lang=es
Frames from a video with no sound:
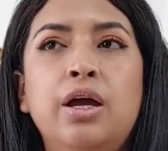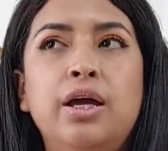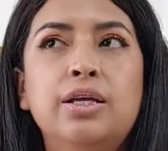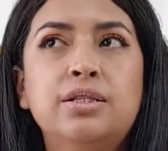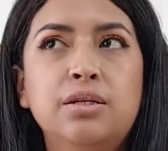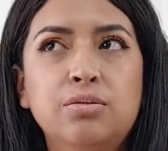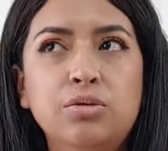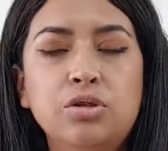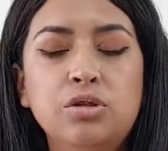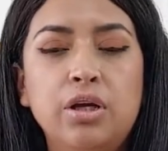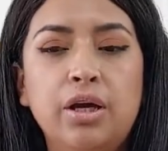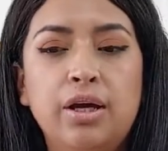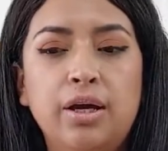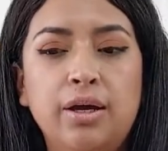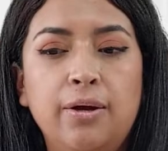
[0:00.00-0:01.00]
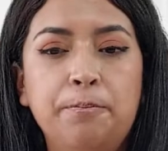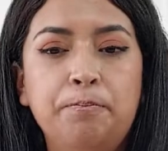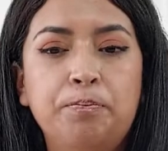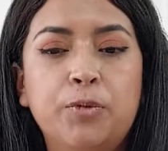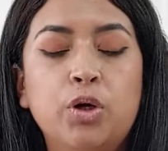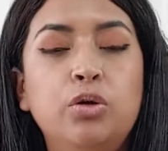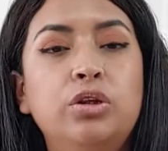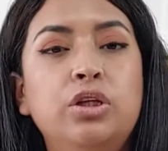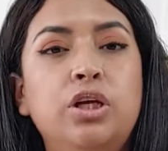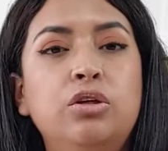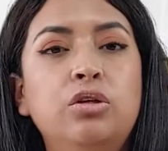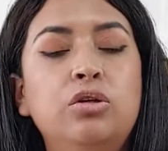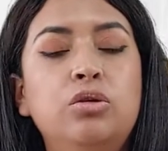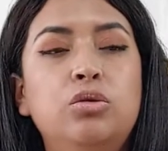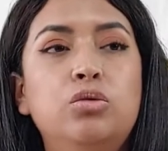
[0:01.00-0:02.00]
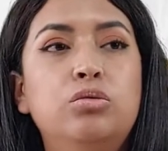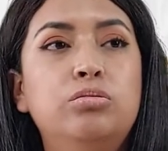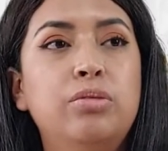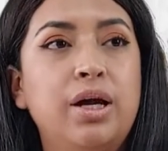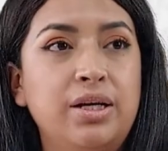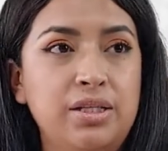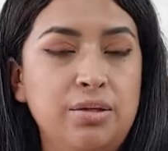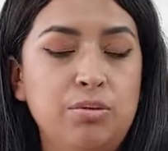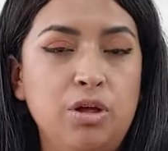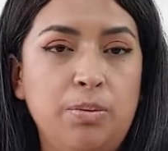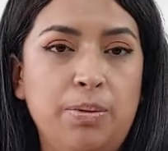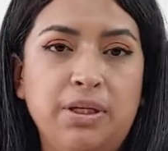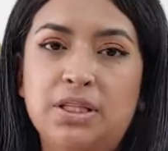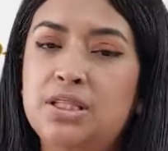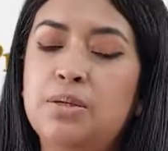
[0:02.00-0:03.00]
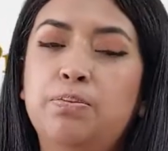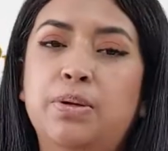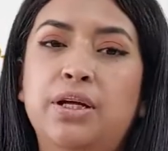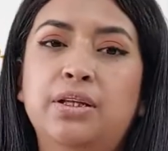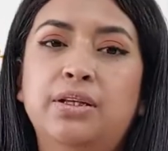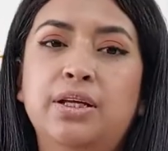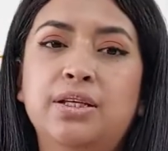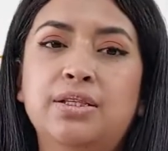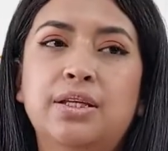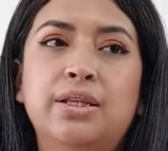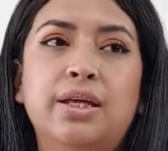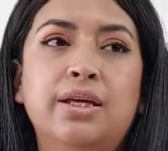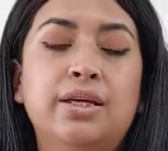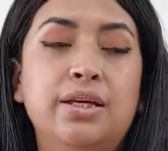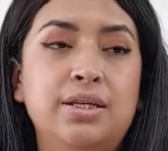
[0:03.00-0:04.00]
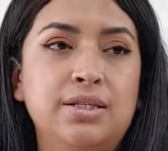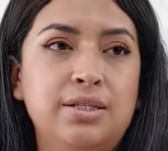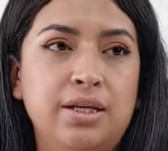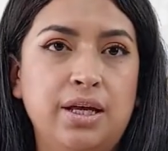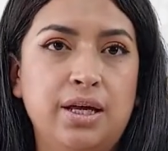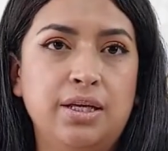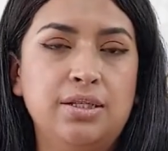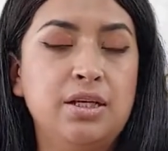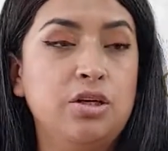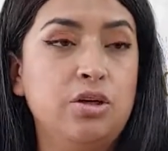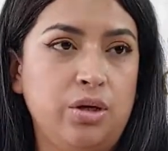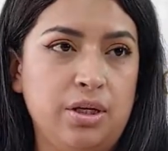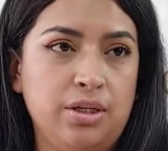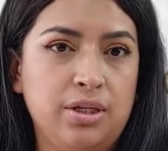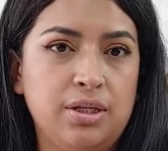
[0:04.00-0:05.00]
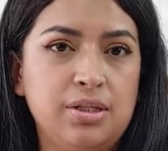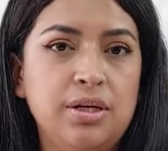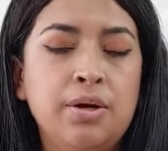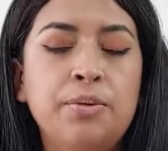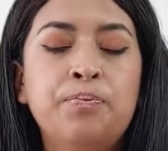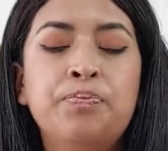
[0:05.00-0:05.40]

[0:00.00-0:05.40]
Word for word: Estamos em, contando con un máximo de participantes de 15 señoritas